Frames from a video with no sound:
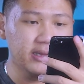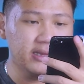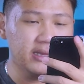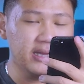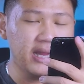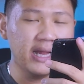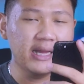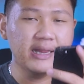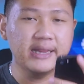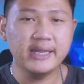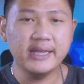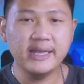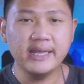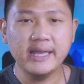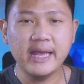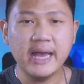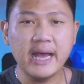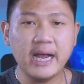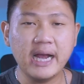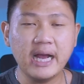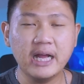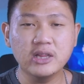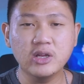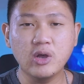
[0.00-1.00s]
Dan
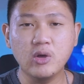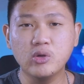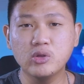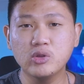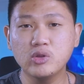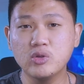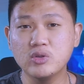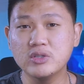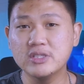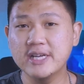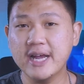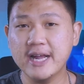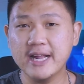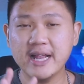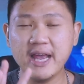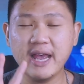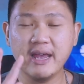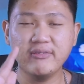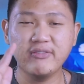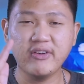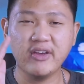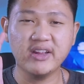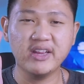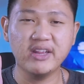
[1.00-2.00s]
dia kalau untuk jarak
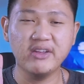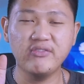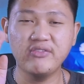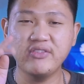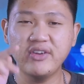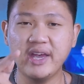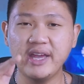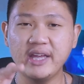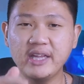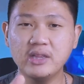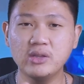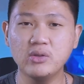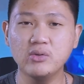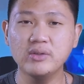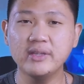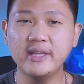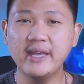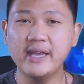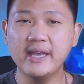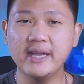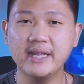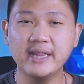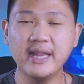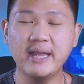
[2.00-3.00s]
efektifnya itu
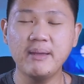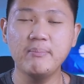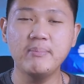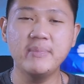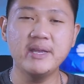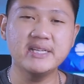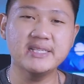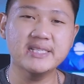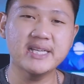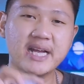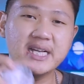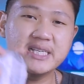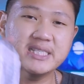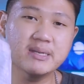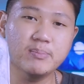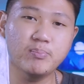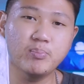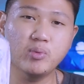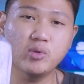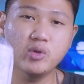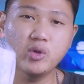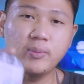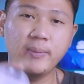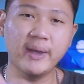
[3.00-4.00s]
diklaim bisa
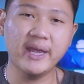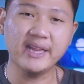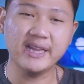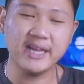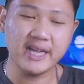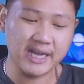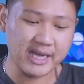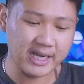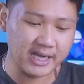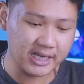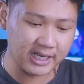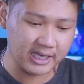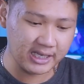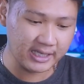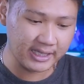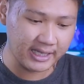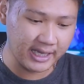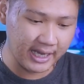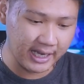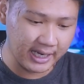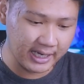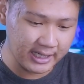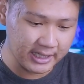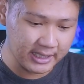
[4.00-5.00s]
10 meter.
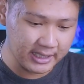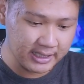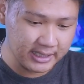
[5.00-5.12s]
Nah,